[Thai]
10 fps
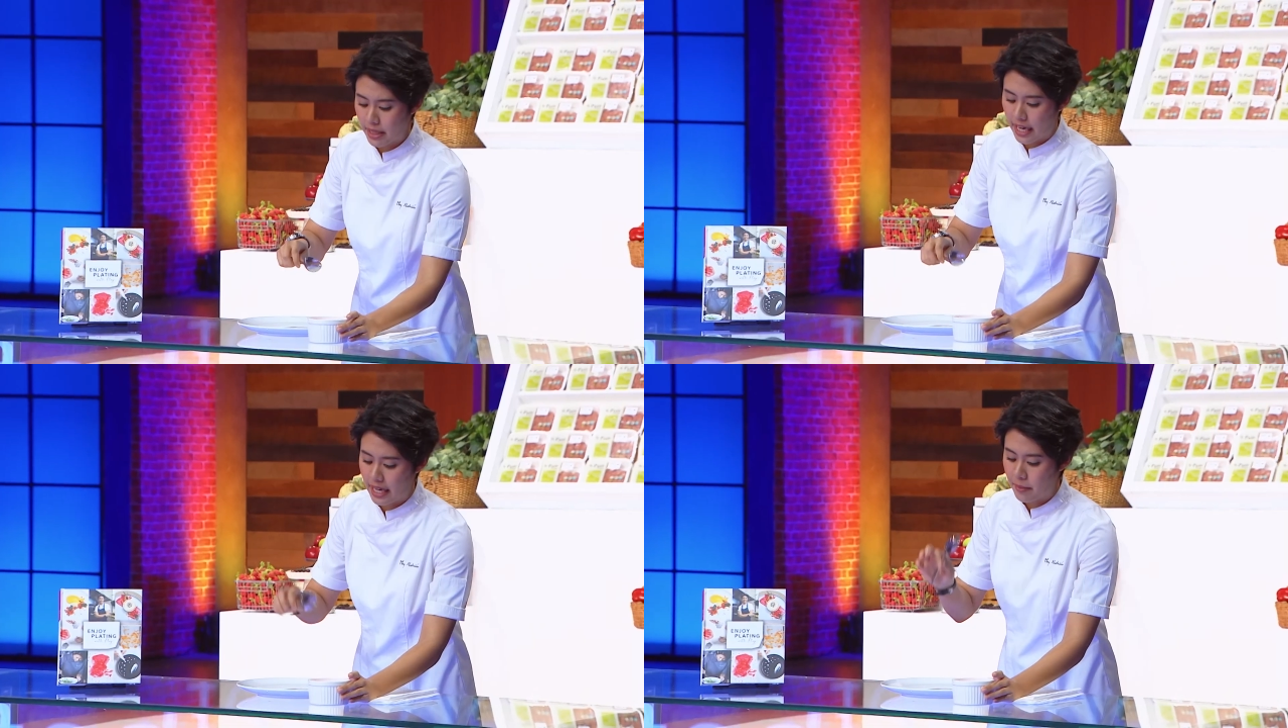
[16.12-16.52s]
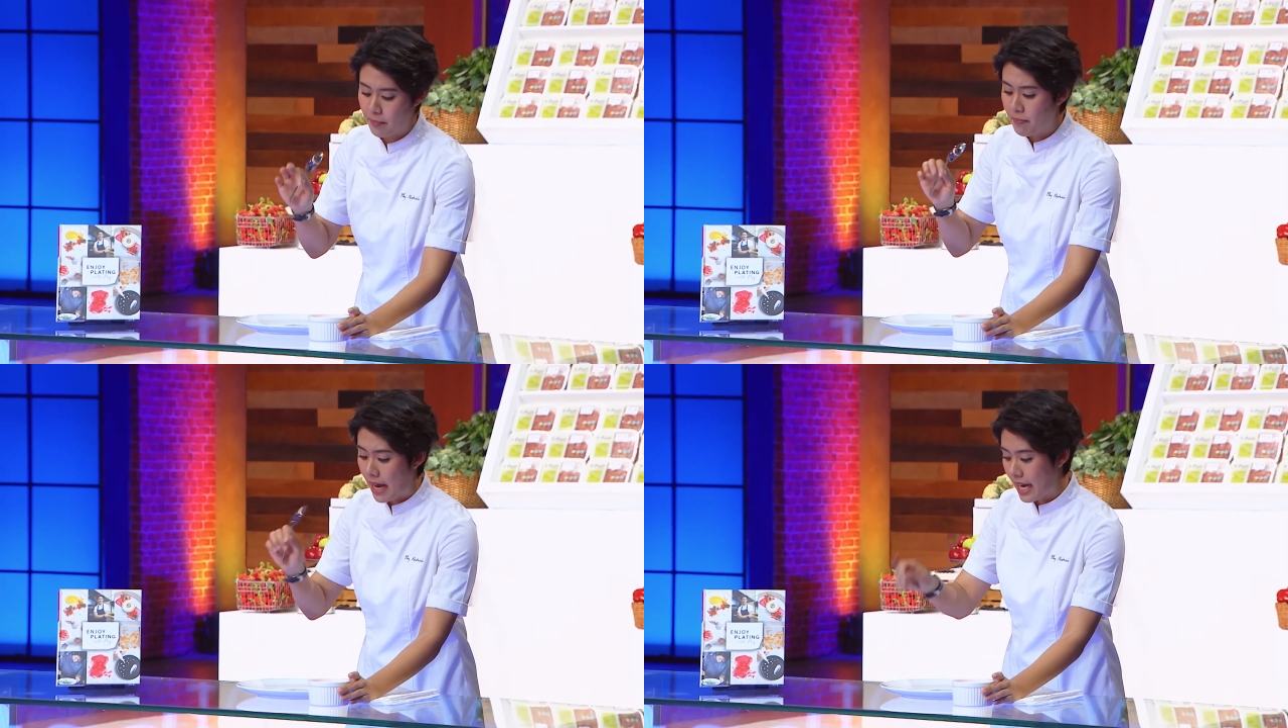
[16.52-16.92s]
เป็นการ
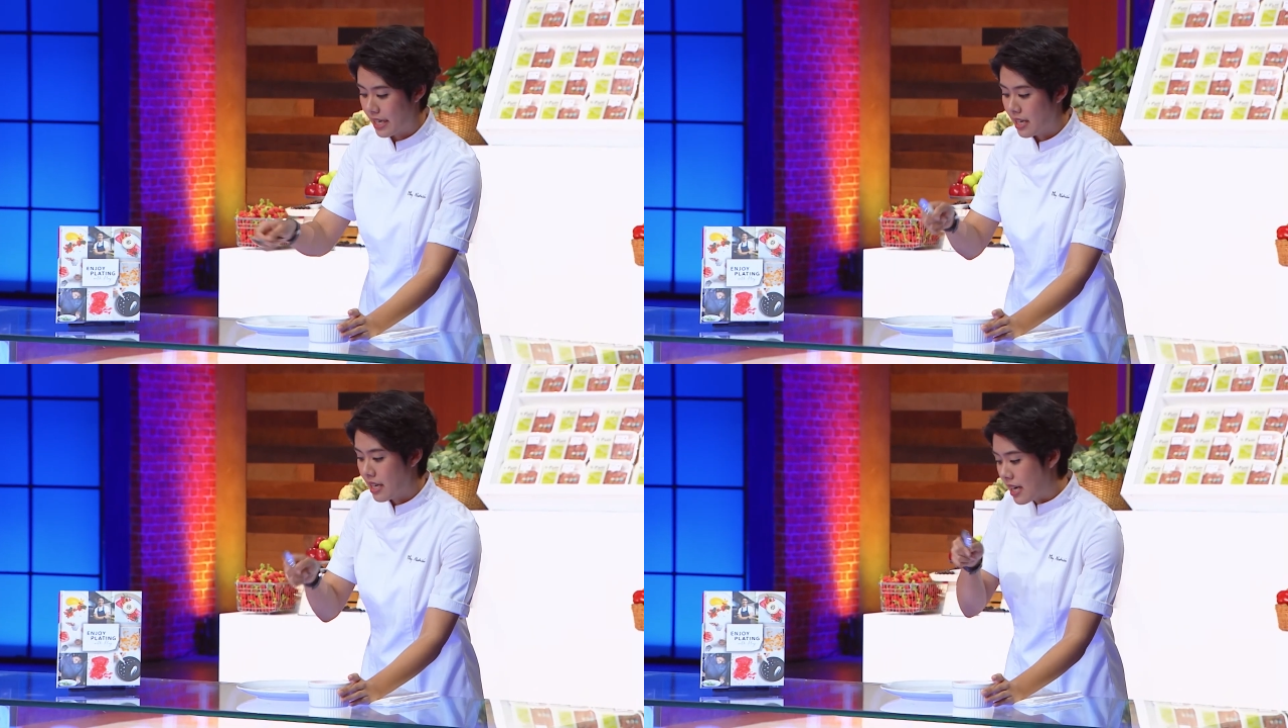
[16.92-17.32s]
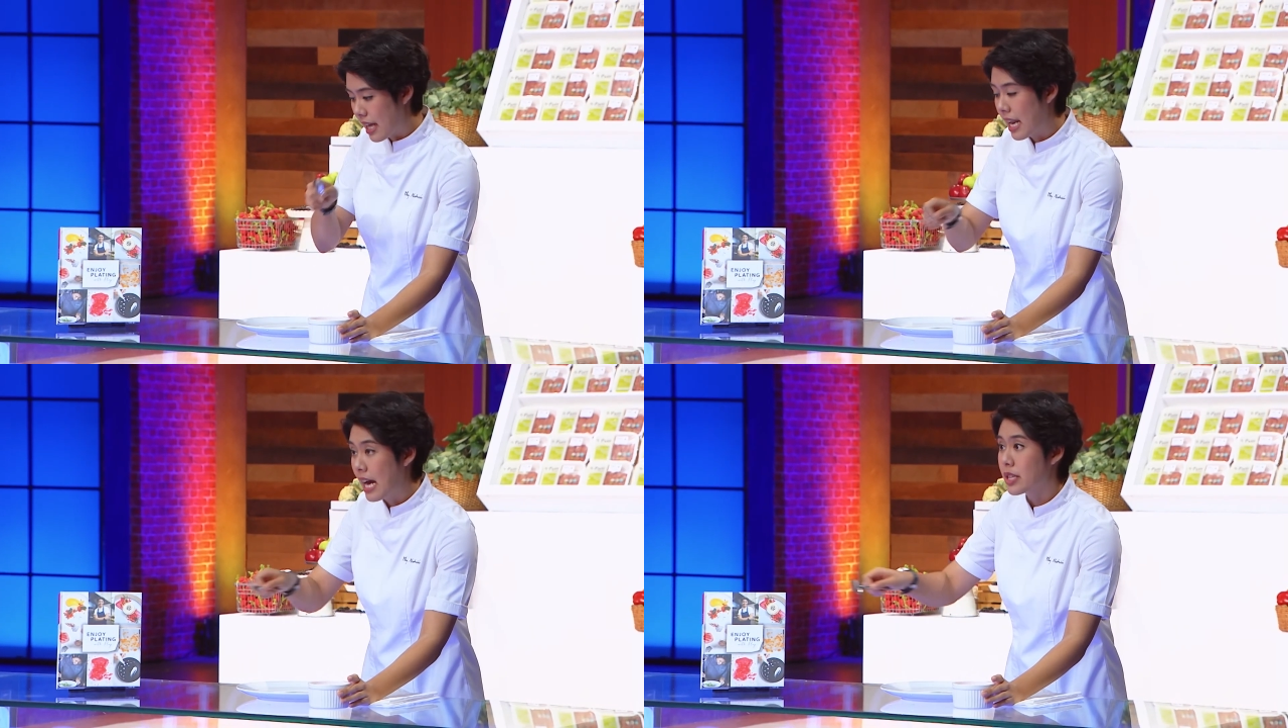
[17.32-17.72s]
ฝาด
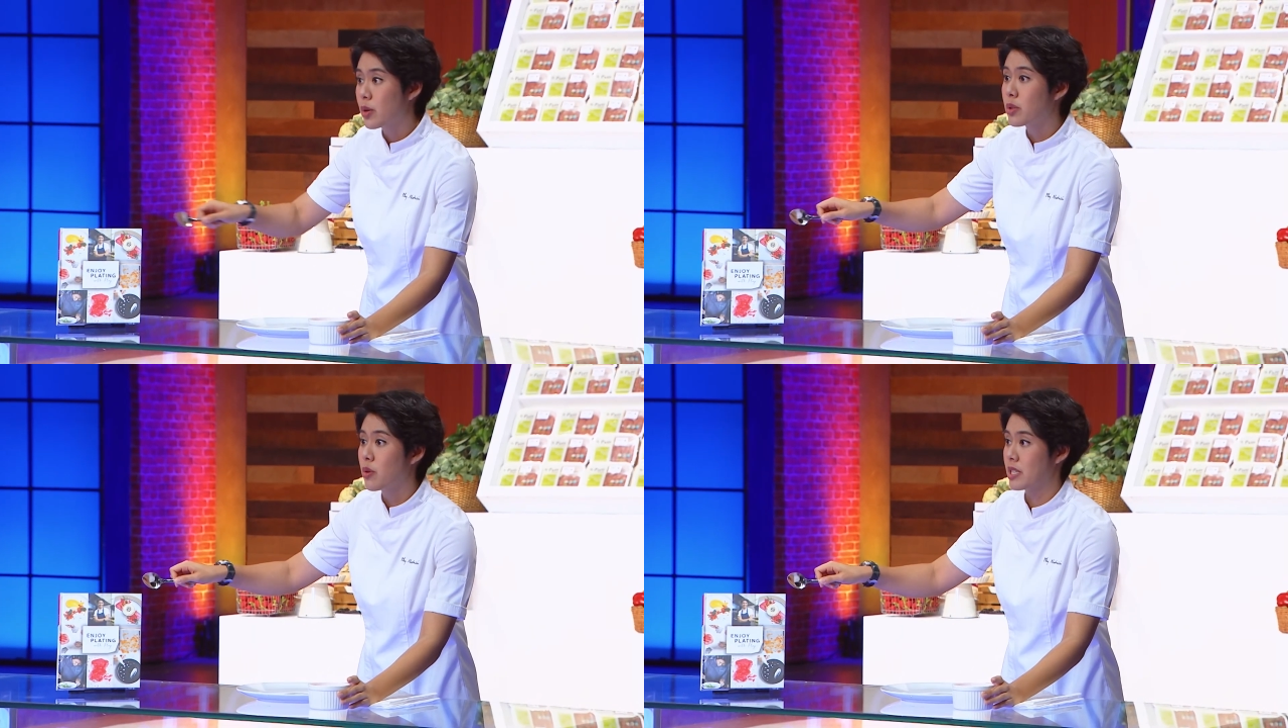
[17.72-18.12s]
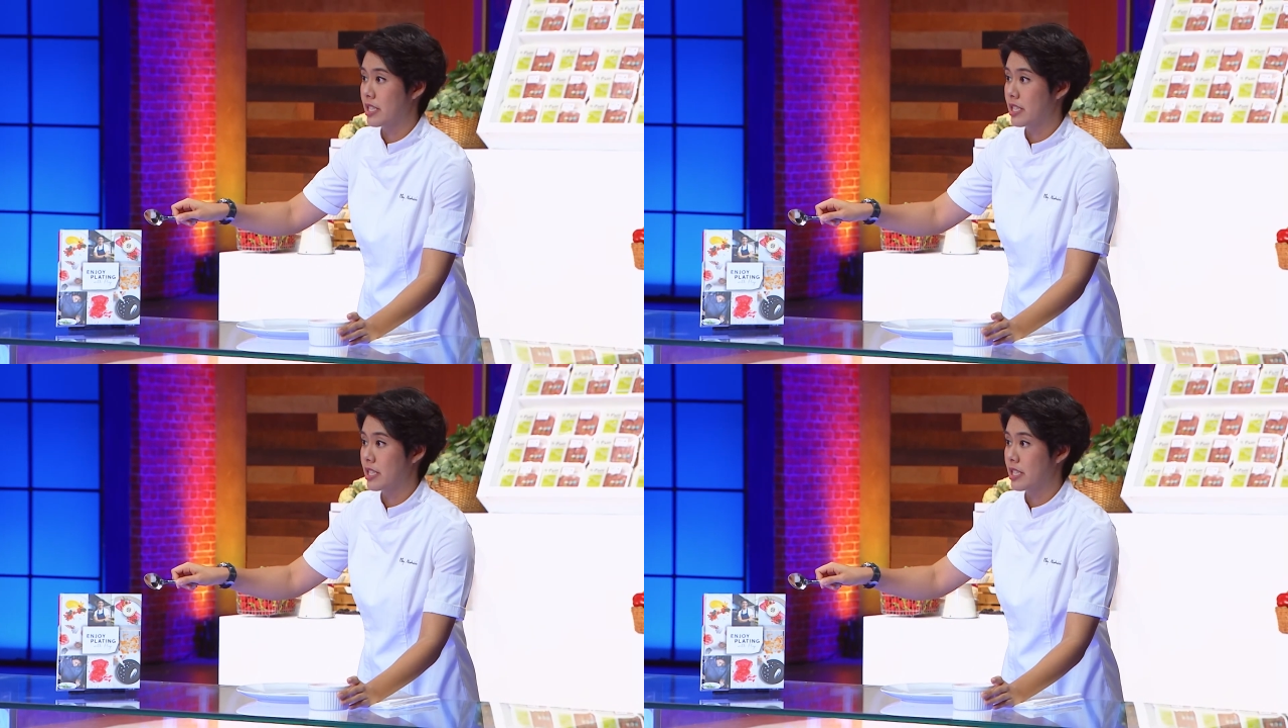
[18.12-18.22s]
และลากตรงๆ